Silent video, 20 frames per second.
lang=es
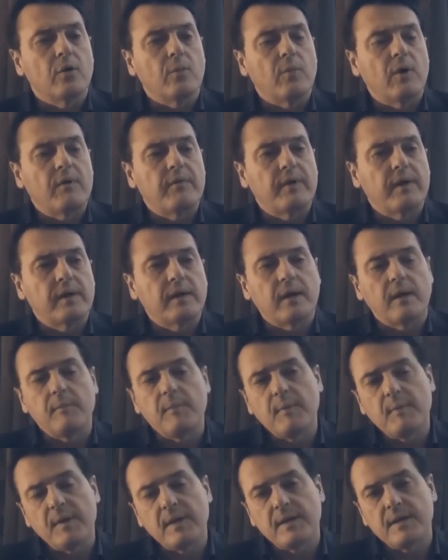cómo afecta el
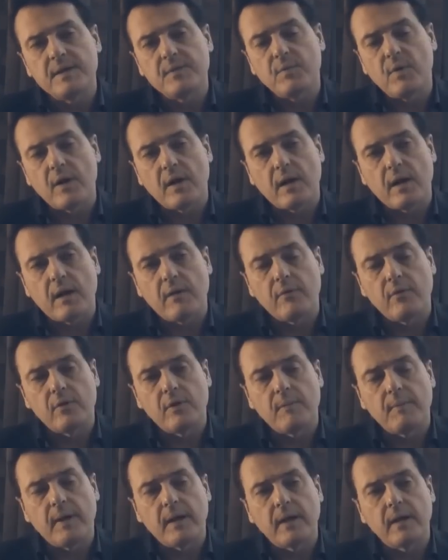mimetismo a la relación
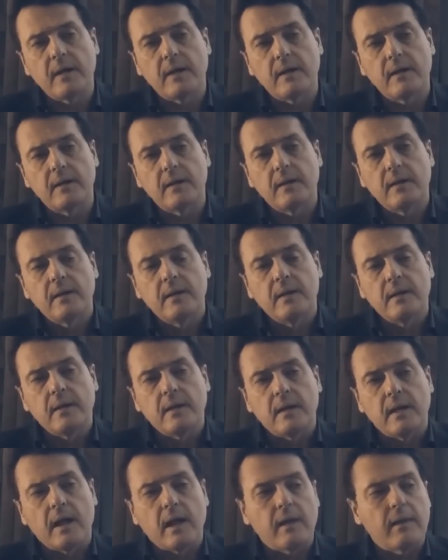de pareja,
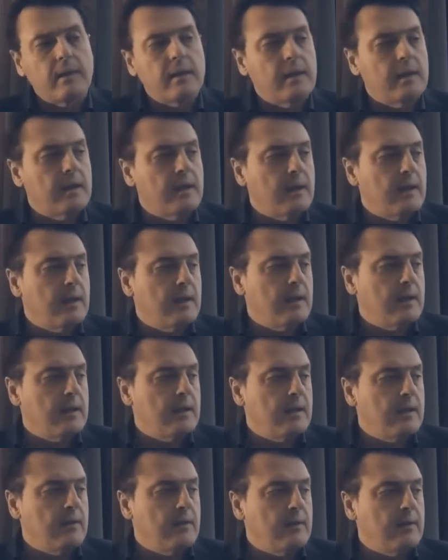hace
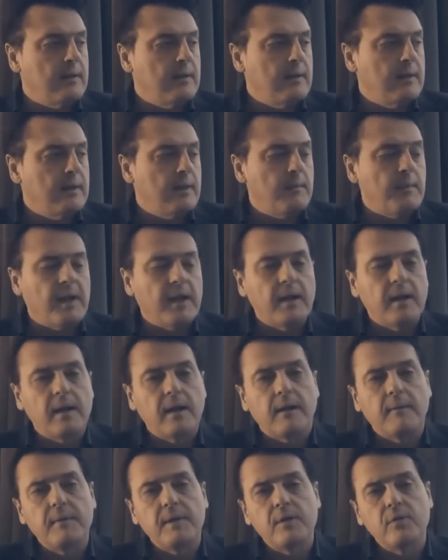que mm, de
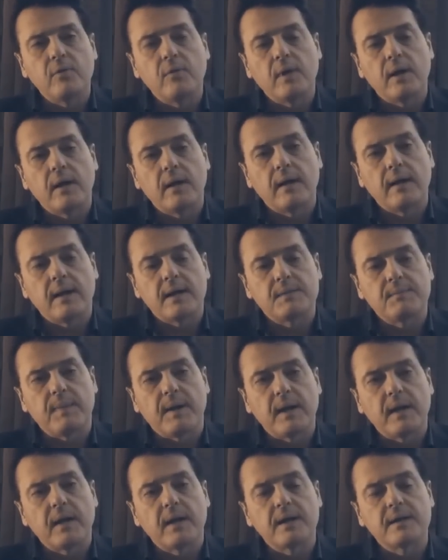manera habitual las
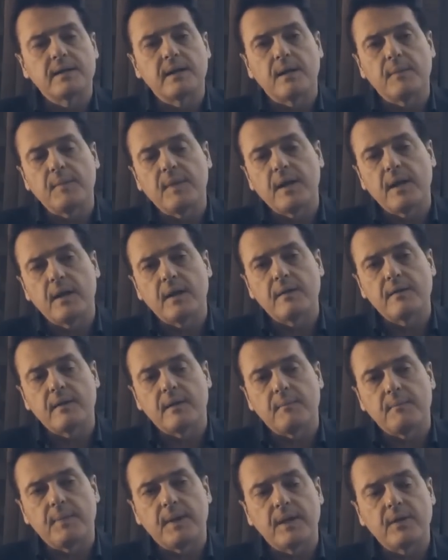parejas terminen
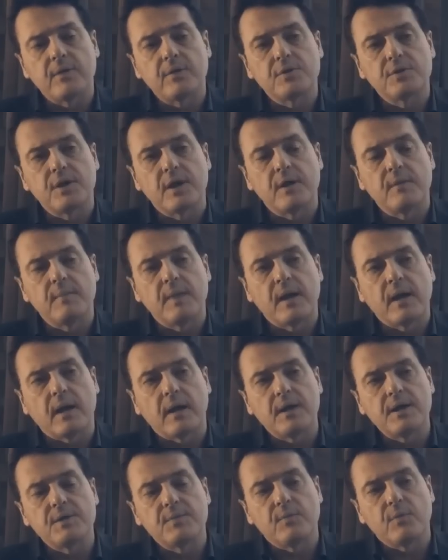entrampándose en
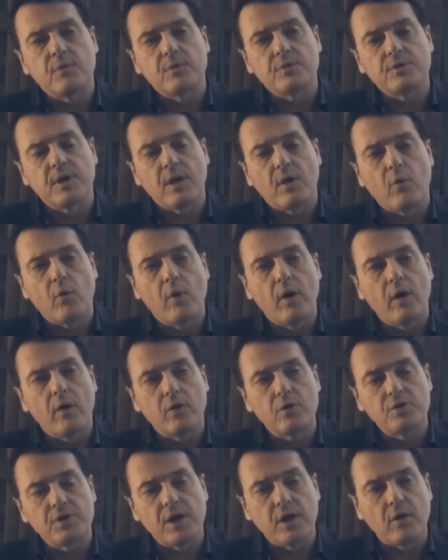mecanismos de
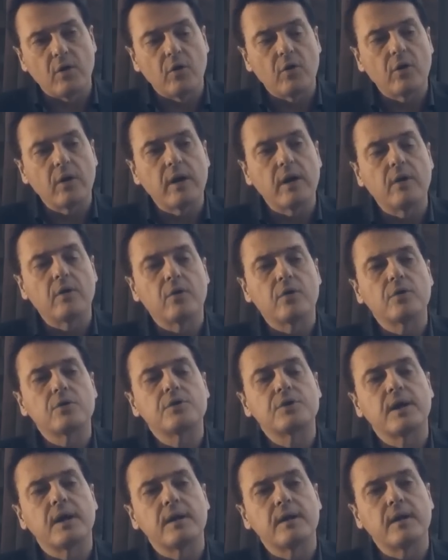juegos
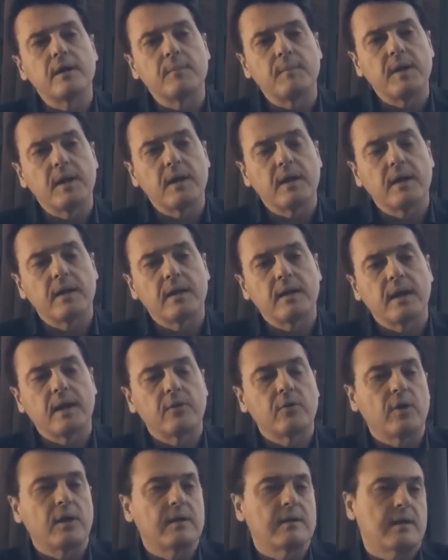psicológicos que terminan
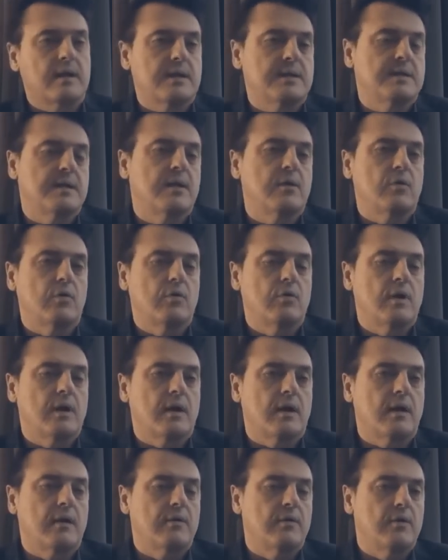dando al traste con una
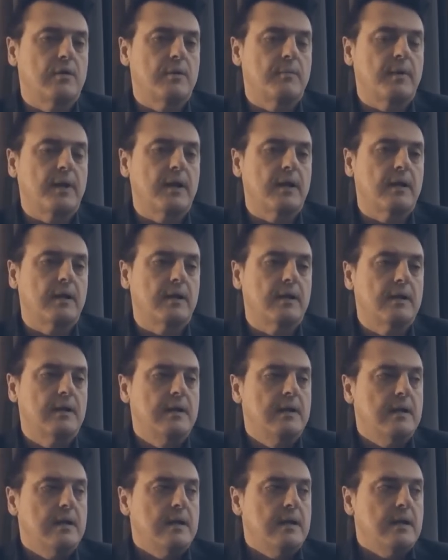relación de pareja
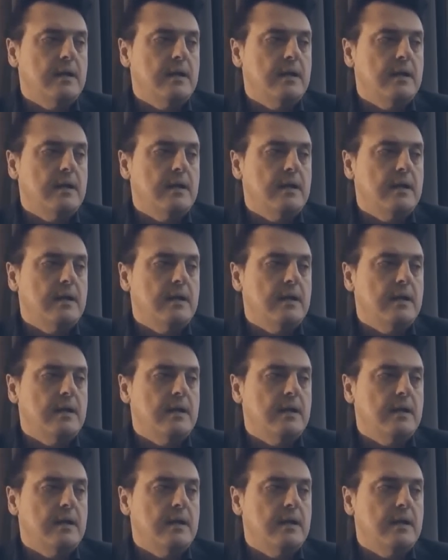